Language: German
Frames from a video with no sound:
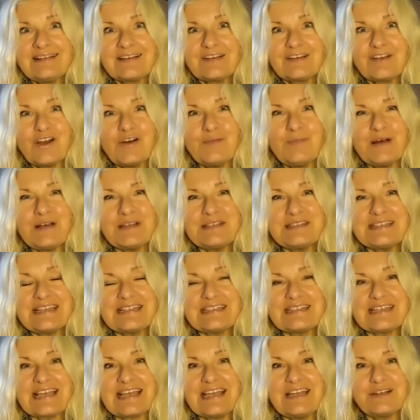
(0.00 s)
komm aus
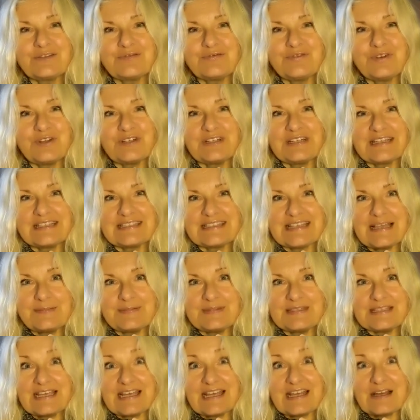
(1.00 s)
der Trennung von dir
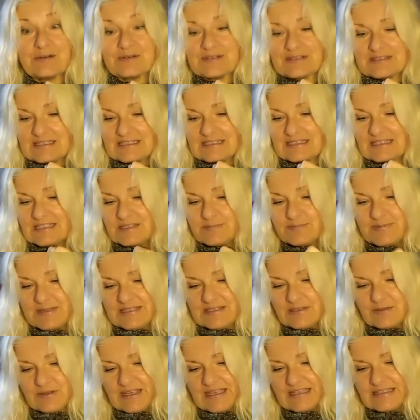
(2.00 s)
selbst heraus, denn das
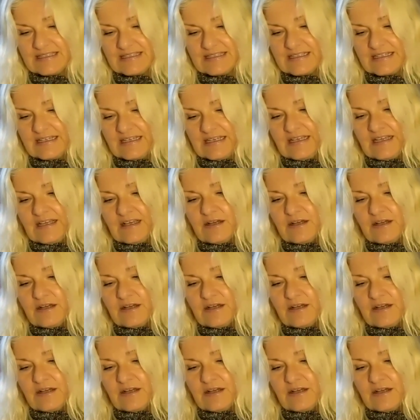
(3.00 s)
bist du jetzt.